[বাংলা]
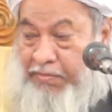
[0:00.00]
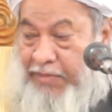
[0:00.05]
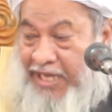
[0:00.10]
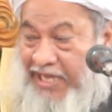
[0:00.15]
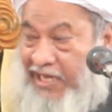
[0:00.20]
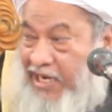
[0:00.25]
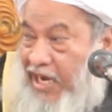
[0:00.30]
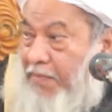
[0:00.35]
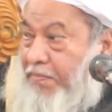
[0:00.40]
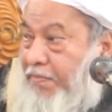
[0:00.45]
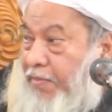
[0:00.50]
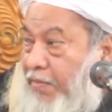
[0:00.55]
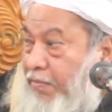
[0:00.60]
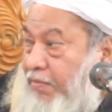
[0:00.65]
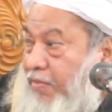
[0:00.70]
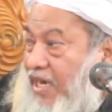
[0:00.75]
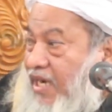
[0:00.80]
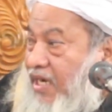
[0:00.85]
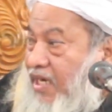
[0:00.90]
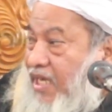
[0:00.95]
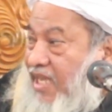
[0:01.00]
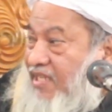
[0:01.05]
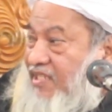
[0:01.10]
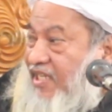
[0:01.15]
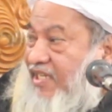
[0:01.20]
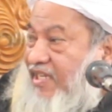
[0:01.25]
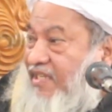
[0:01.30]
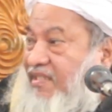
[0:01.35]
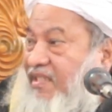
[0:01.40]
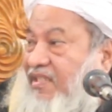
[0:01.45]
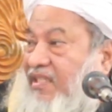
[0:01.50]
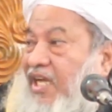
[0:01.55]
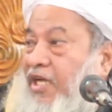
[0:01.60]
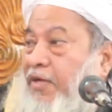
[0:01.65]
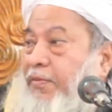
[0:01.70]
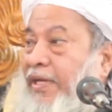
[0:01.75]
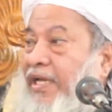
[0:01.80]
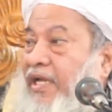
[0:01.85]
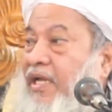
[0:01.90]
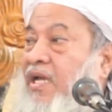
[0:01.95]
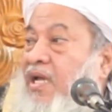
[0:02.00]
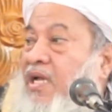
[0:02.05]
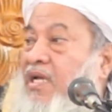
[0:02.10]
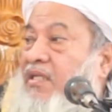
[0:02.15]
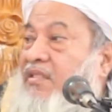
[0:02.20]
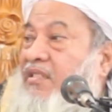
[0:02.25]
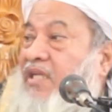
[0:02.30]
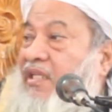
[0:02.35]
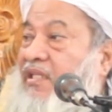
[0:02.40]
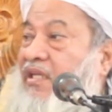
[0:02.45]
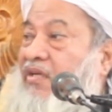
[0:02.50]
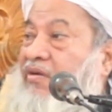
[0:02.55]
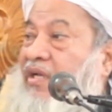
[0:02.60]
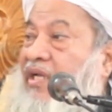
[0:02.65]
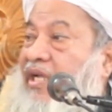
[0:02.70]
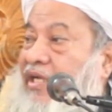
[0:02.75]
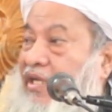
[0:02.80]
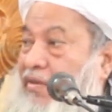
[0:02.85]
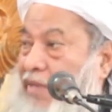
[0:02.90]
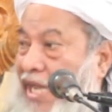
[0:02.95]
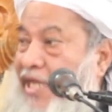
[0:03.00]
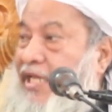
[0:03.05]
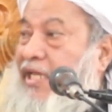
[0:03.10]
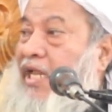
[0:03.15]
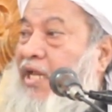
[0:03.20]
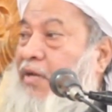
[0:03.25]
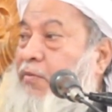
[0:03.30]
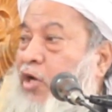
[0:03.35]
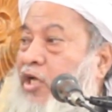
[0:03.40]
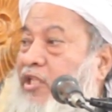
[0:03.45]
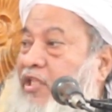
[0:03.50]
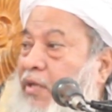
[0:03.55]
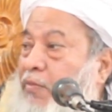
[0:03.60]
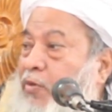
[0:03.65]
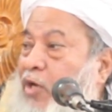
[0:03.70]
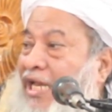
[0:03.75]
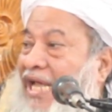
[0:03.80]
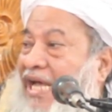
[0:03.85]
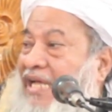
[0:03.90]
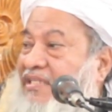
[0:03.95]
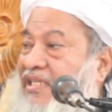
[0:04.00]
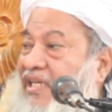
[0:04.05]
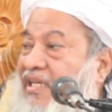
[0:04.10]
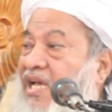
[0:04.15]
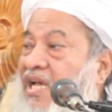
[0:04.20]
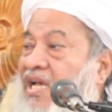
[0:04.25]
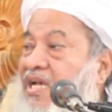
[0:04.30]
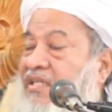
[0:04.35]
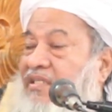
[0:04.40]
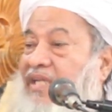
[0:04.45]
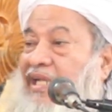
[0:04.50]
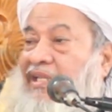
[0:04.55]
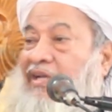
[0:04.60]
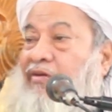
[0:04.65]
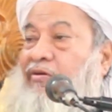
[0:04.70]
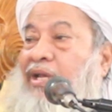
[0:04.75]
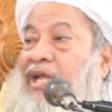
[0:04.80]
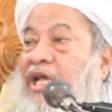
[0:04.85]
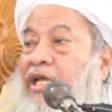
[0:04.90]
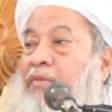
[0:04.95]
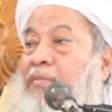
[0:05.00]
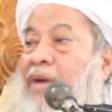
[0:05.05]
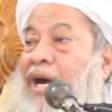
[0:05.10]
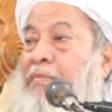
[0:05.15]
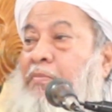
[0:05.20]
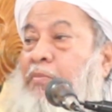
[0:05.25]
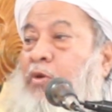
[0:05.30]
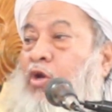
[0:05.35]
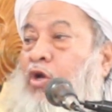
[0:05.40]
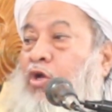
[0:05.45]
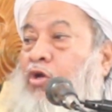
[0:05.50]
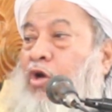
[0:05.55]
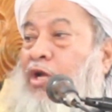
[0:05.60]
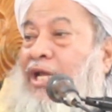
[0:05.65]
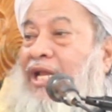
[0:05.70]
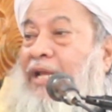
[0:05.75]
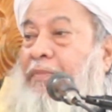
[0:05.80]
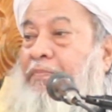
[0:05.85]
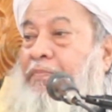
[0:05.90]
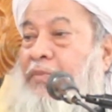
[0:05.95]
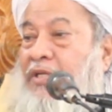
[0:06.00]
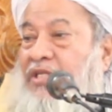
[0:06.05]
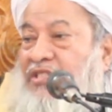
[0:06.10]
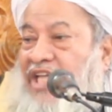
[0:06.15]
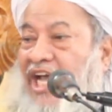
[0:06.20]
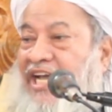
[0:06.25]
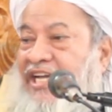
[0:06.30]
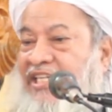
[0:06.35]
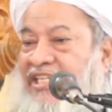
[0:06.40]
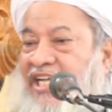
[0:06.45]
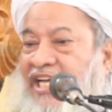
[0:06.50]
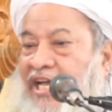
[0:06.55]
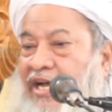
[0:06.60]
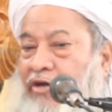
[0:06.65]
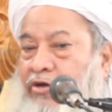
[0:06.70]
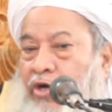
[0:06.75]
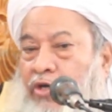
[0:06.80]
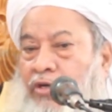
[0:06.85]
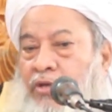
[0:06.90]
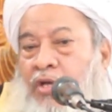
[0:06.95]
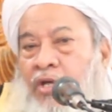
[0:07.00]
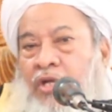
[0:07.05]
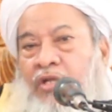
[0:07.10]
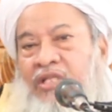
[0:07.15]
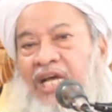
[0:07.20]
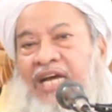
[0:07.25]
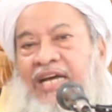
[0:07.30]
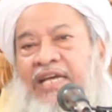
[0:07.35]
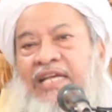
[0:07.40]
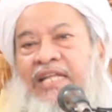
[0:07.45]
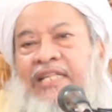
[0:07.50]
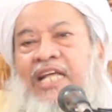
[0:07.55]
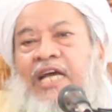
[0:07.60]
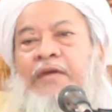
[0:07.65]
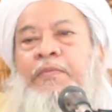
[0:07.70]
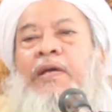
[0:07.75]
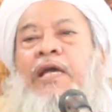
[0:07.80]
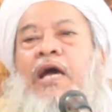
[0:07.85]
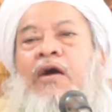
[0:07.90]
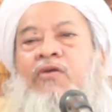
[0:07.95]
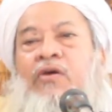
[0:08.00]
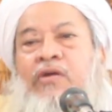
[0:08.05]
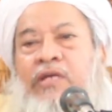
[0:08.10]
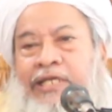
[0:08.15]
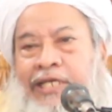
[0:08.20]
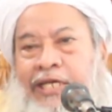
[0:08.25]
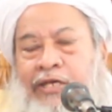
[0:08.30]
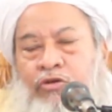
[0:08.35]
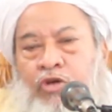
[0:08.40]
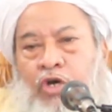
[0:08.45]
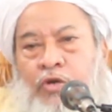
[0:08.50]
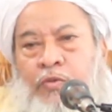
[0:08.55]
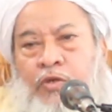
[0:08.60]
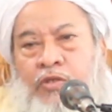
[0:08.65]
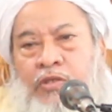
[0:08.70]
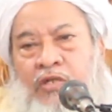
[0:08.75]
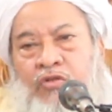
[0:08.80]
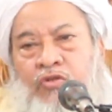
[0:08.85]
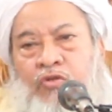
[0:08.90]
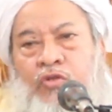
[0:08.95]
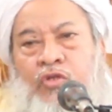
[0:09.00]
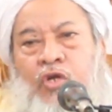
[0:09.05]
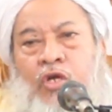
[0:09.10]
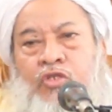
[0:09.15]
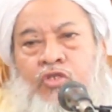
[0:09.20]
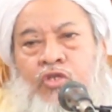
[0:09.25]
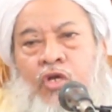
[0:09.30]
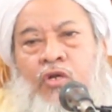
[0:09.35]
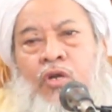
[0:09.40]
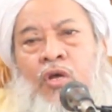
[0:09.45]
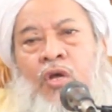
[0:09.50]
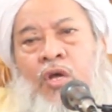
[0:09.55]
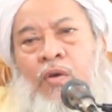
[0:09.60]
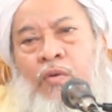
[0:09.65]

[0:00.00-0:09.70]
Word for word: মেহরাব মেম্বারের কাছে কাছে থাকবে যাতে করে এটা আইনের বইতে বলা আছে যাতে করে ইমাম ভুল করলে সাইডে এখন তাকাইয়ে দেখবে এখন কি করব তা দু দশজন